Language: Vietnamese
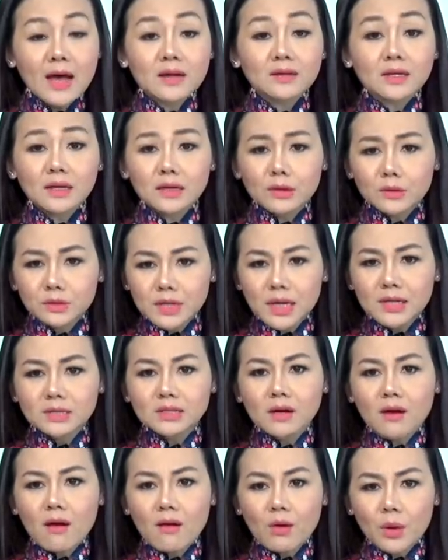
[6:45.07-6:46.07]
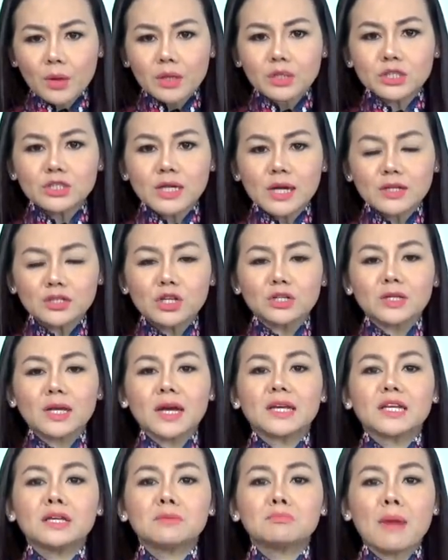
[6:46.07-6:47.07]
Các điều tra sau đó của cảnh sát cho
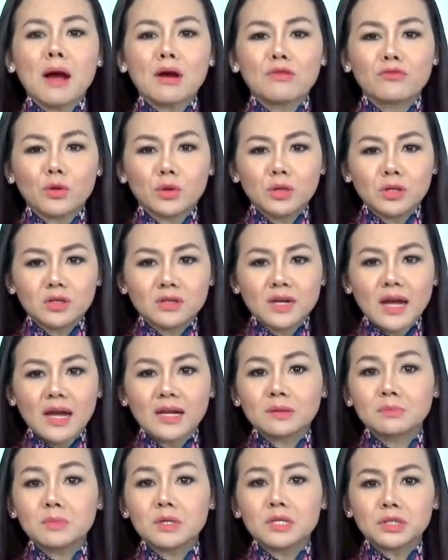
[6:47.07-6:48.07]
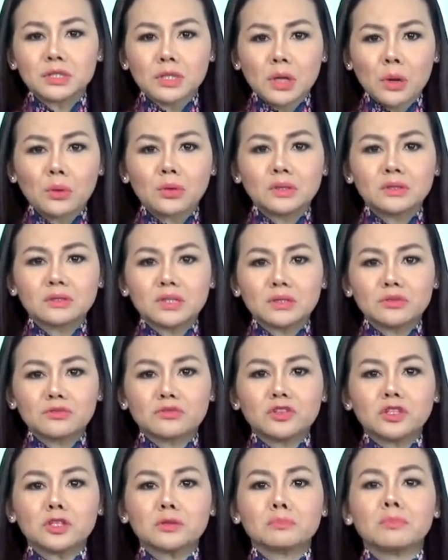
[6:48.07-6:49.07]
thấy 3 phụ nữ này đã bị 6 người
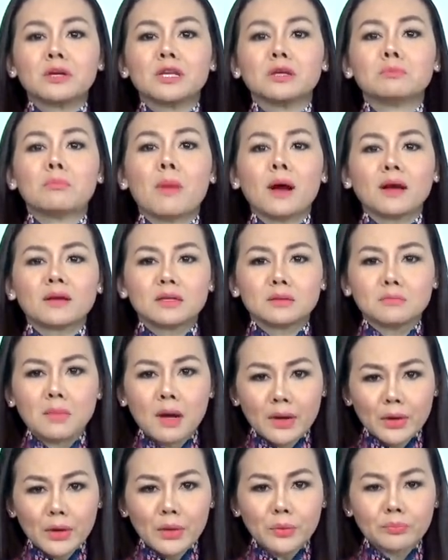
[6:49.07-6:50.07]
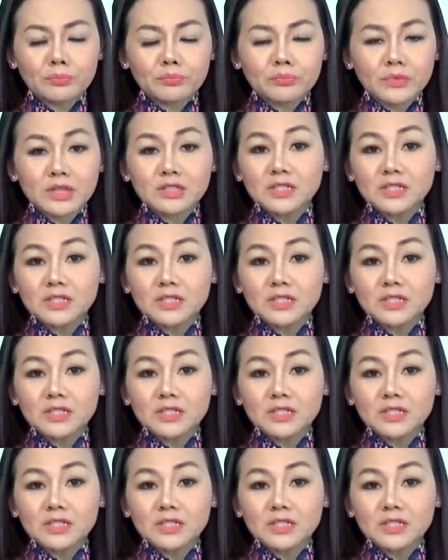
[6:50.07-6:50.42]
vừa bị bắt giữ bắt cóc,